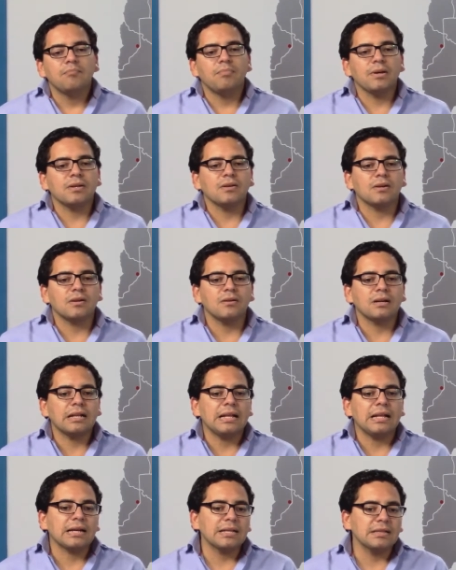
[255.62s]
pero creo
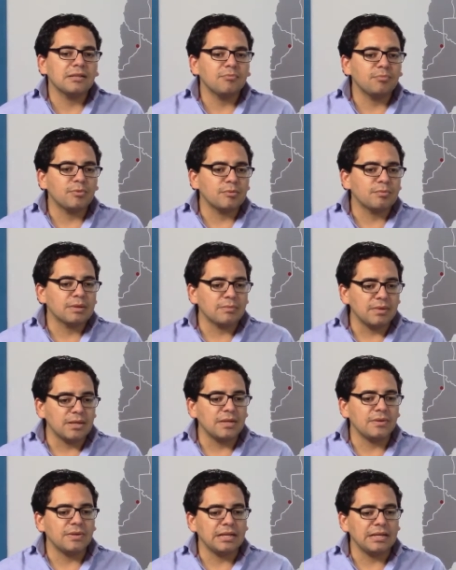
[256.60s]
que la gente por
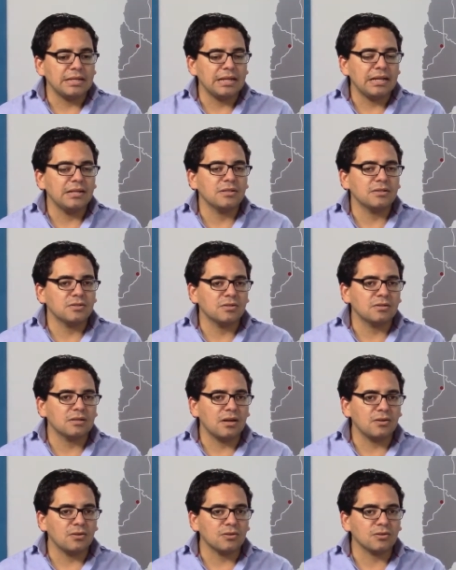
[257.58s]
primera vez en la elección
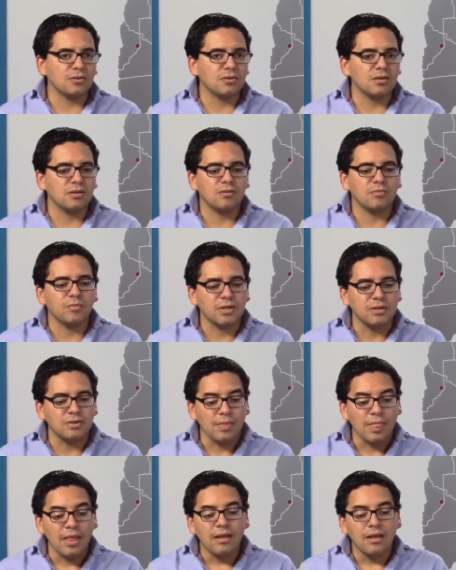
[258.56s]
de agosto dijo,
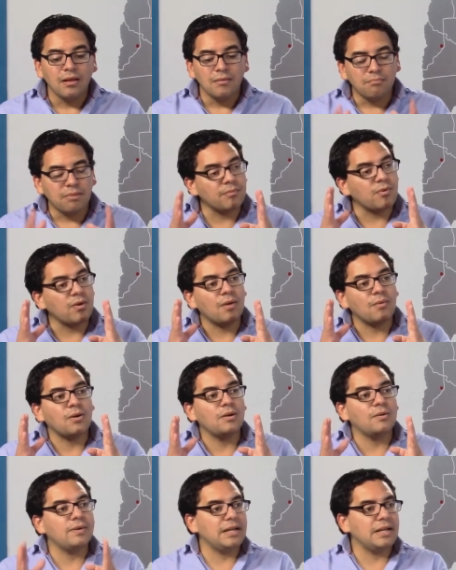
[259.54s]
bueno, vamos a
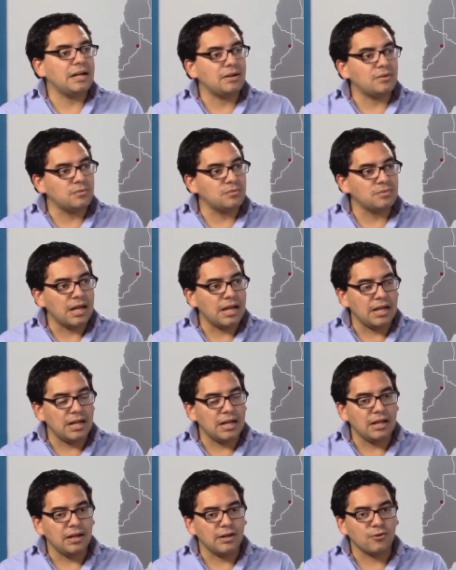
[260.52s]
volver a
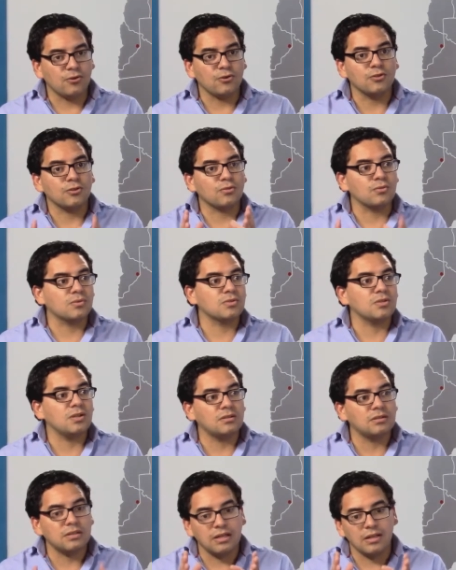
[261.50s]
una
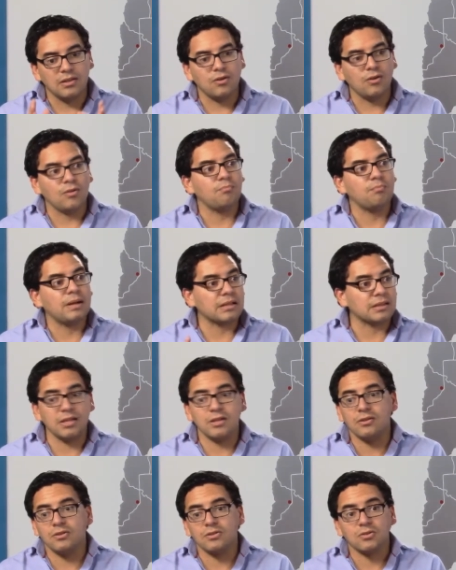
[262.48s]
construcción de dos
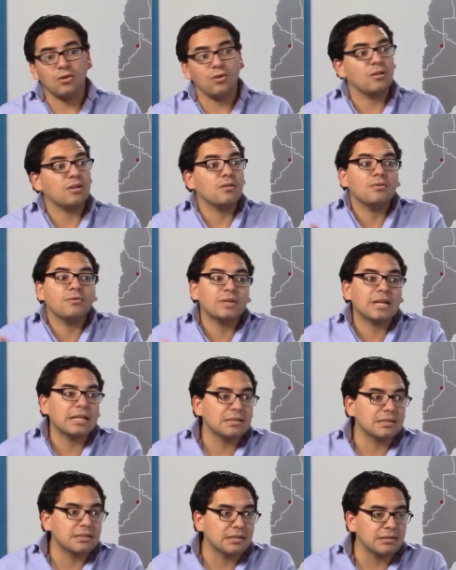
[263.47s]
partidos o de dos
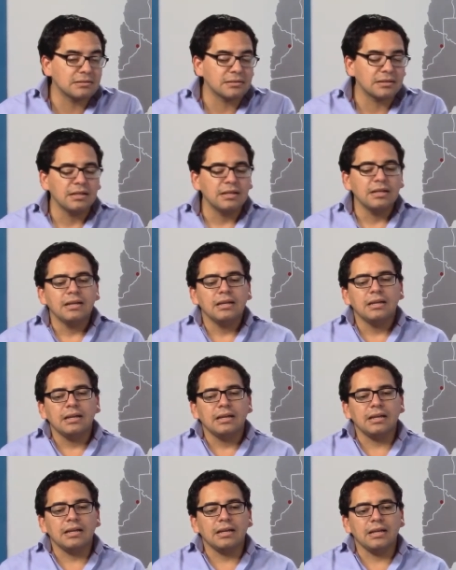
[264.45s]
frentes
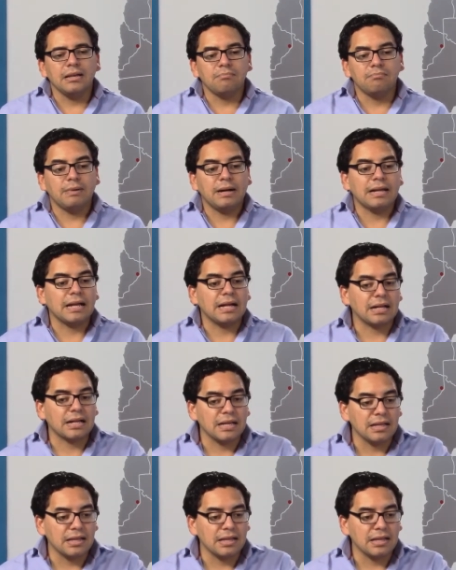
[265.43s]
eh, para